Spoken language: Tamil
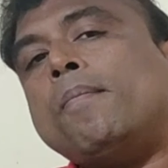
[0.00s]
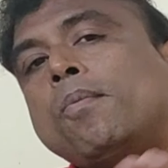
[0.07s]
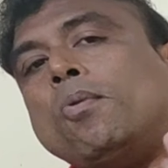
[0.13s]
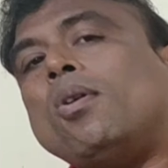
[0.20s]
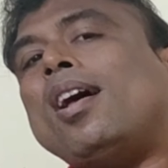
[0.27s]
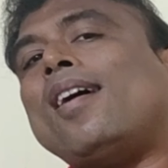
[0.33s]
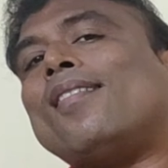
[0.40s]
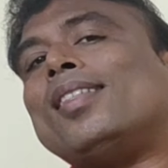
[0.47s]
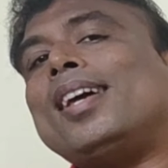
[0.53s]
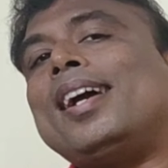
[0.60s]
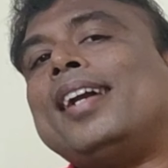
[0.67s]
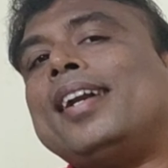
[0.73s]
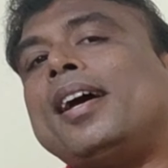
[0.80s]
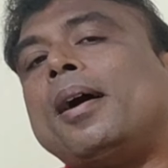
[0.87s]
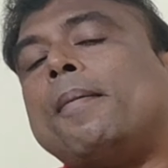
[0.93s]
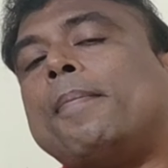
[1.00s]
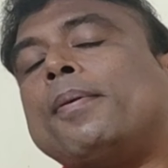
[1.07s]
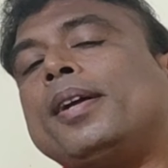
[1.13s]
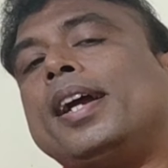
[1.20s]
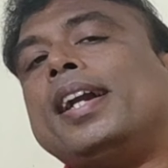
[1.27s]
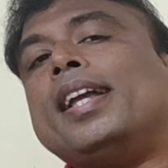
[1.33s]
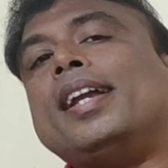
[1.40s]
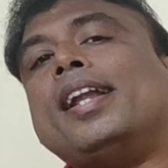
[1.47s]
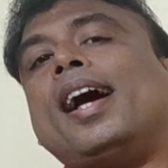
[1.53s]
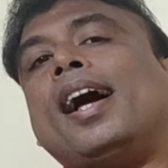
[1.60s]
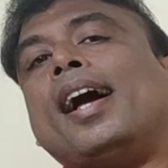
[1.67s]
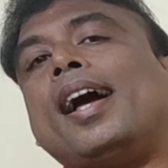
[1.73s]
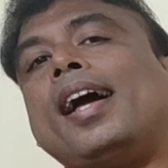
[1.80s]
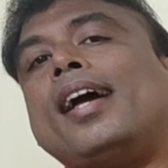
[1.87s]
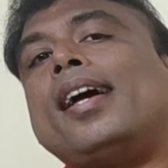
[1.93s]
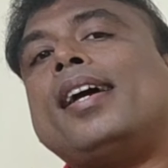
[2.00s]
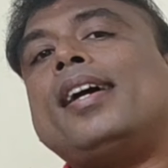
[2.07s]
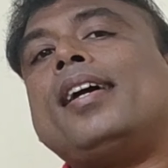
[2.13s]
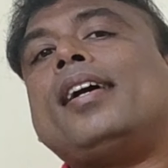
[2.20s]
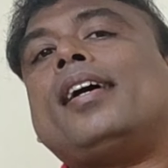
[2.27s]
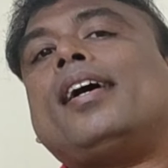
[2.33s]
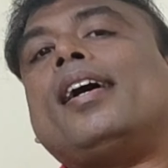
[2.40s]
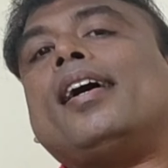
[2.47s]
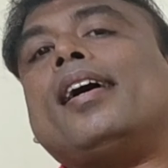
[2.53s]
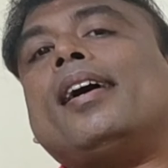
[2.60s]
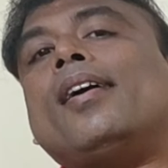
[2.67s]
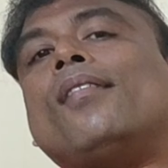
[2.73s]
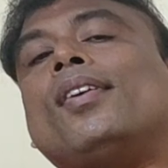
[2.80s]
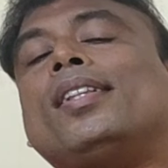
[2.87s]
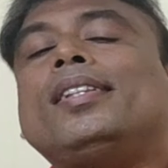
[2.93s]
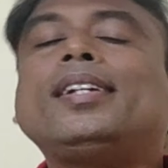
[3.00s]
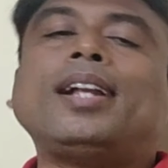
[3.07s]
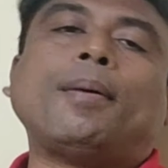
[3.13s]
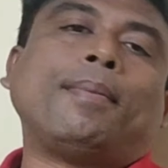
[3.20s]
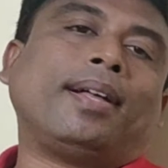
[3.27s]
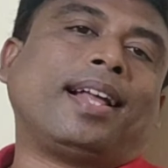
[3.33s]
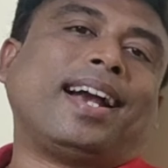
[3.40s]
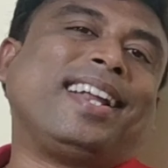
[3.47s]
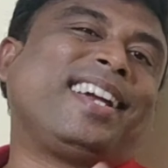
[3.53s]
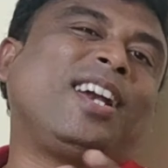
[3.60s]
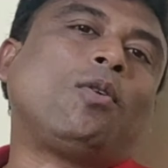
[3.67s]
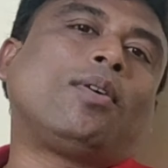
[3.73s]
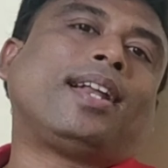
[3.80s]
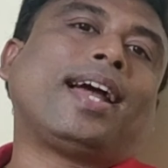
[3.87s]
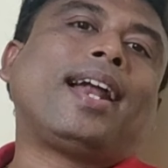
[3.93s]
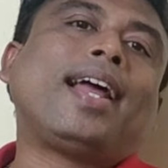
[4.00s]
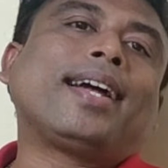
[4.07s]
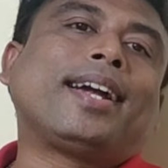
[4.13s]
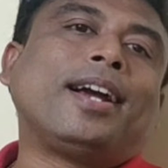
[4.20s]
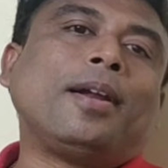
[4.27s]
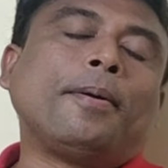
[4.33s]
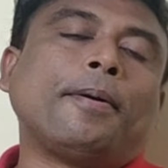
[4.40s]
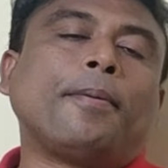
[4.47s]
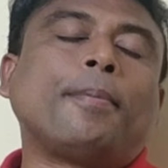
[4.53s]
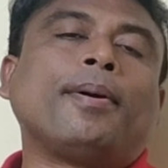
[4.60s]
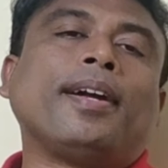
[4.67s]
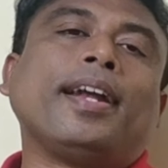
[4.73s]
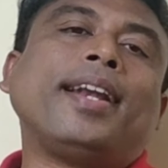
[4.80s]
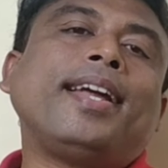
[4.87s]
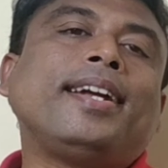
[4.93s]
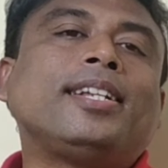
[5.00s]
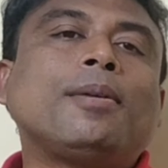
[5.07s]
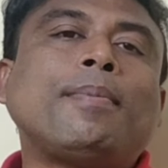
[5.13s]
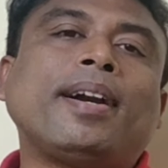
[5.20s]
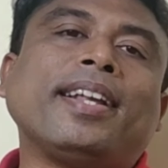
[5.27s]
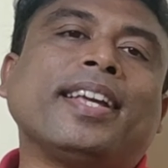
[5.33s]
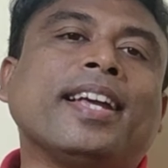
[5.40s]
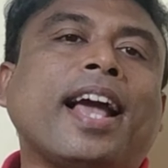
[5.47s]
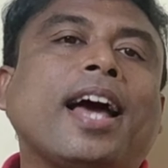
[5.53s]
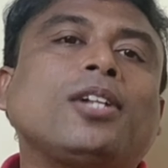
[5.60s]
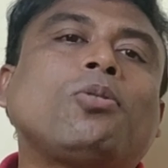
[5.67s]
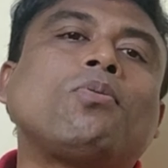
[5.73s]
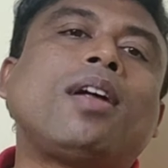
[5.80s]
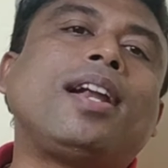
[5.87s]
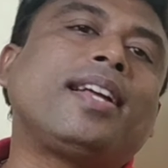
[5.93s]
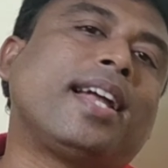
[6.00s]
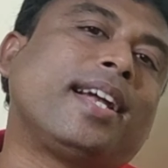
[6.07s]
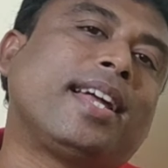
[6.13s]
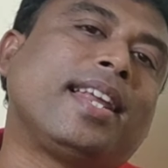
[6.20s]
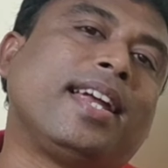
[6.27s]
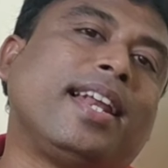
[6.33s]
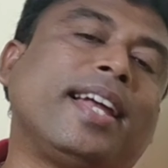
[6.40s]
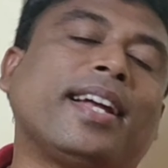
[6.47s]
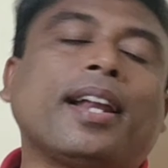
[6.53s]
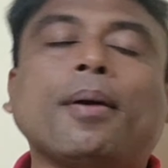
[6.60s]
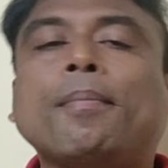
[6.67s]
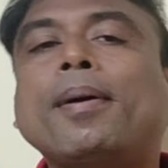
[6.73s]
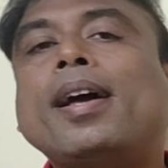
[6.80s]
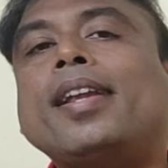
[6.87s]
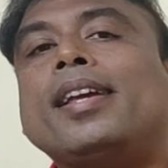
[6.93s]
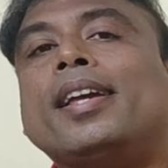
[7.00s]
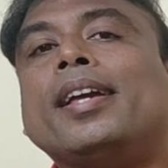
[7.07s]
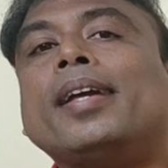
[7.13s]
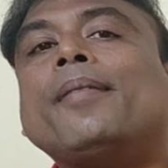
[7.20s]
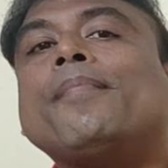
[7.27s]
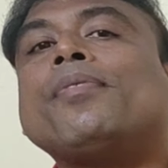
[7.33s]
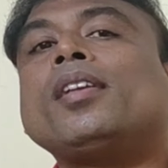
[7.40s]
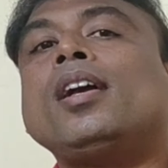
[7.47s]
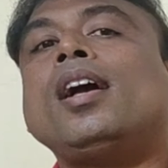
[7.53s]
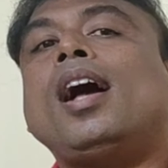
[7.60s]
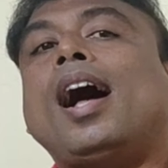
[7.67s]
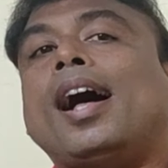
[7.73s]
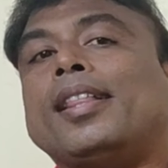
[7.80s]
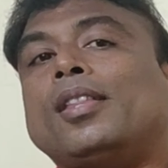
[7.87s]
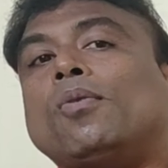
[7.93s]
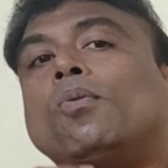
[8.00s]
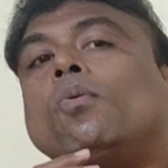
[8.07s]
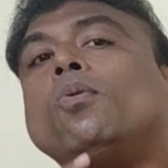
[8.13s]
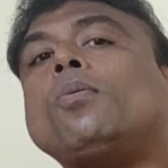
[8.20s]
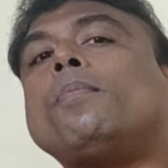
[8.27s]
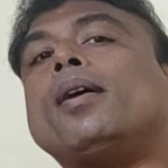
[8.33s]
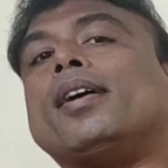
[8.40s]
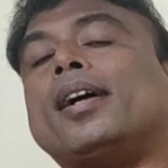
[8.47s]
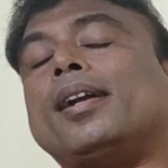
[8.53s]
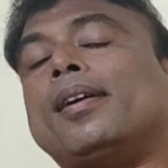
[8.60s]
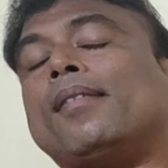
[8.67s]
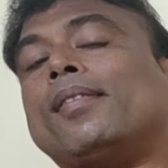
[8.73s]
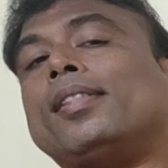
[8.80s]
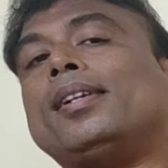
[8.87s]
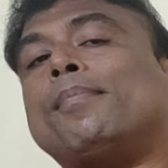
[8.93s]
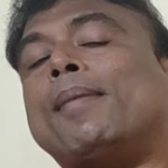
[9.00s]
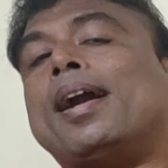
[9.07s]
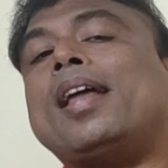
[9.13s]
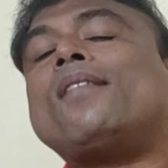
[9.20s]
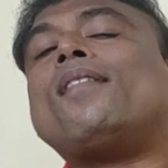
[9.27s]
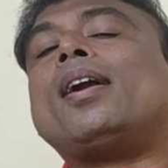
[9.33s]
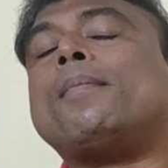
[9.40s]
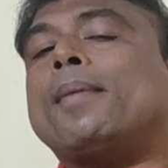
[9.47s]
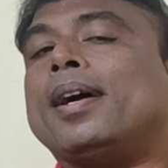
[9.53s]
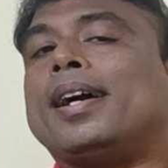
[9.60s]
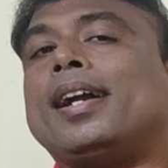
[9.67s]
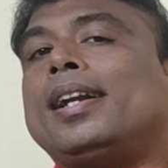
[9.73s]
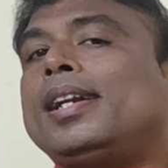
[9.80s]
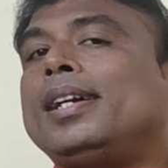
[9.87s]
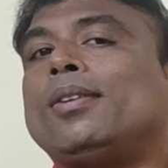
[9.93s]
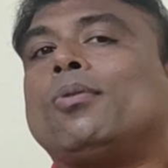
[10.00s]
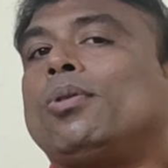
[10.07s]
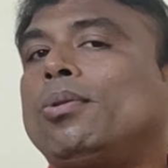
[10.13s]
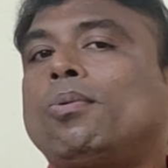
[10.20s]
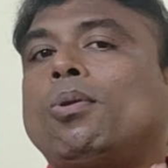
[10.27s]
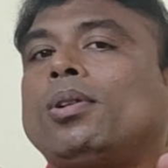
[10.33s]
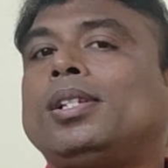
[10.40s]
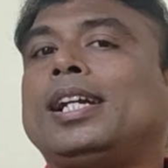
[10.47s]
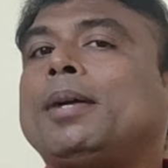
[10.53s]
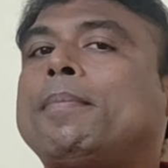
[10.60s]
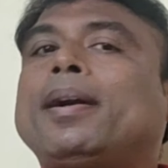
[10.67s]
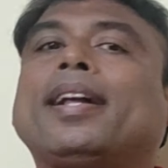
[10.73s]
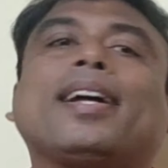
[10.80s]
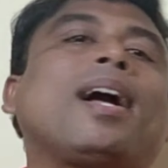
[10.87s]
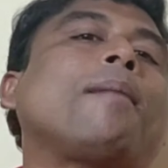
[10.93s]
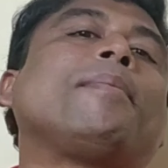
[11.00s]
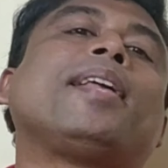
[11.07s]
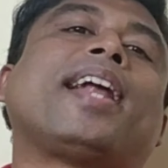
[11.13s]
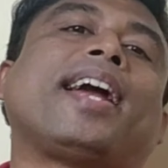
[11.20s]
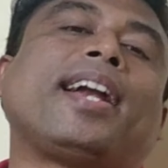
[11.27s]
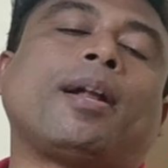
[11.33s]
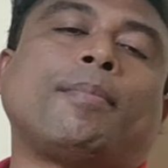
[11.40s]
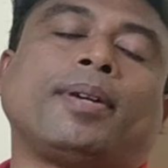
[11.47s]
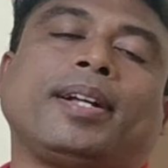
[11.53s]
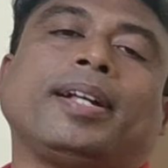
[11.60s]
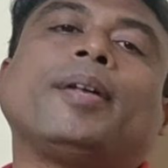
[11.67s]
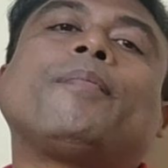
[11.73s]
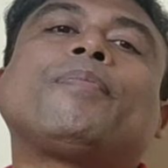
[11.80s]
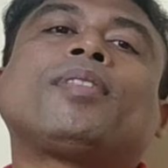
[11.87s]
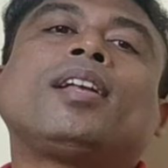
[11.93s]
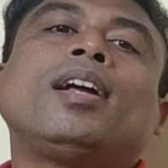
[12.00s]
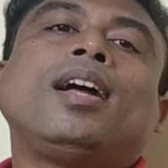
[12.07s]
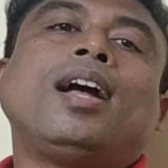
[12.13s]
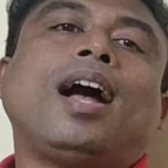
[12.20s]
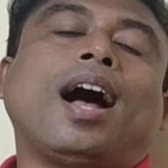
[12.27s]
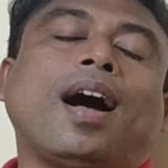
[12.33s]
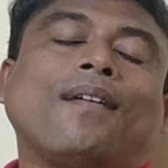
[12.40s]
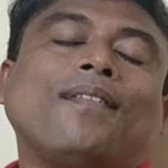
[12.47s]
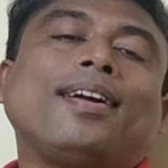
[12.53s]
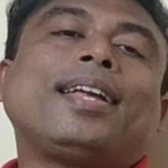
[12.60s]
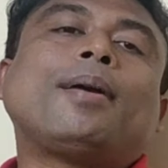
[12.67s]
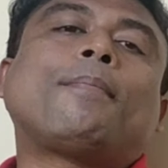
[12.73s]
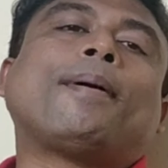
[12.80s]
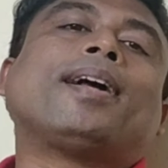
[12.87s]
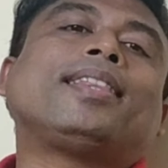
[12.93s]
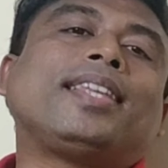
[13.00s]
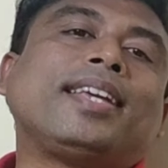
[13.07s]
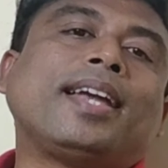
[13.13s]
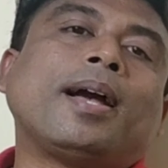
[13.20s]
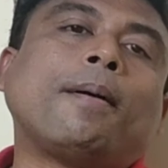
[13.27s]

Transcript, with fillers: மூணாவது என்ன அப்படின்னு கேட்டிங்கன்னா வந்து நம்ம அடிக்கடி ஒரு டைலாக் கேள்விப்பட்டிருப்போம் என்ன எஜமா நீங்கள் யார் சொன்னாலும் கேட்குறீங்களேங்கிற மாதிரி அந்த ஊர் மக்களை வந்து மலைவாழ் மக்கள்னு ஒரு ஒரு செக்மெண்ட்டை காமிக்கிறாங்க நமக்கு அவங்க பார்த்தீங்க